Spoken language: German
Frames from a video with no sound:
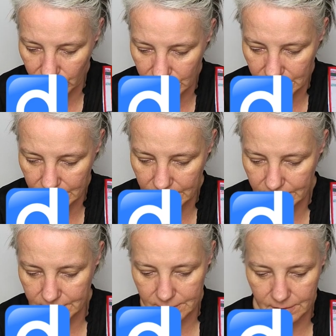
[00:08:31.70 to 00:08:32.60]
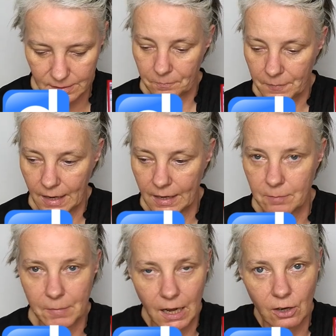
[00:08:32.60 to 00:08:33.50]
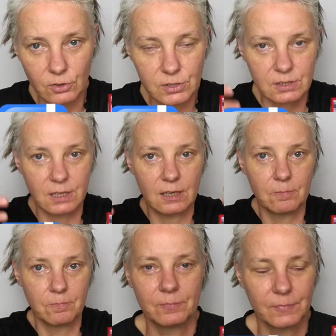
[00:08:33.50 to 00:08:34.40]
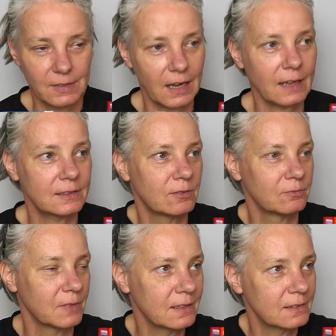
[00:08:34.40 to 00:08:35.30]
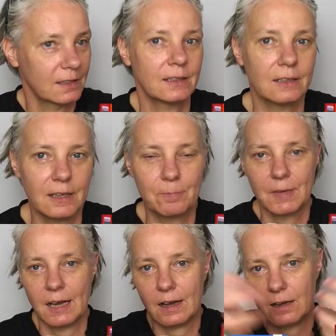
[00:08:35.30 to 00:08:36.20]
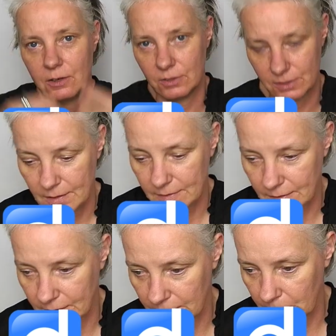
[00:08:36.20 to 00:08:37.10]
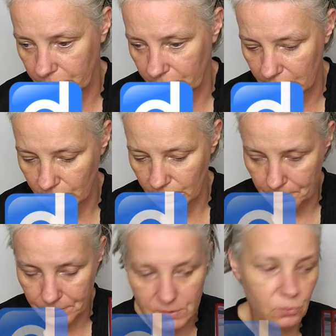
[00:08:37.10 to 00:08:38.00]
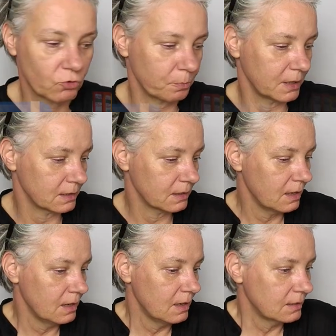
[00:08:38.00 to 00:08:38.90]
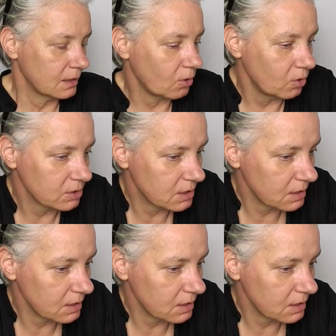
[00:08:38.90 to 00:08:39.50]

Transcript: Intelligenz, die einem aus dem aktiven Internetleben heraus dann Empfehlungen zuspielt. Die große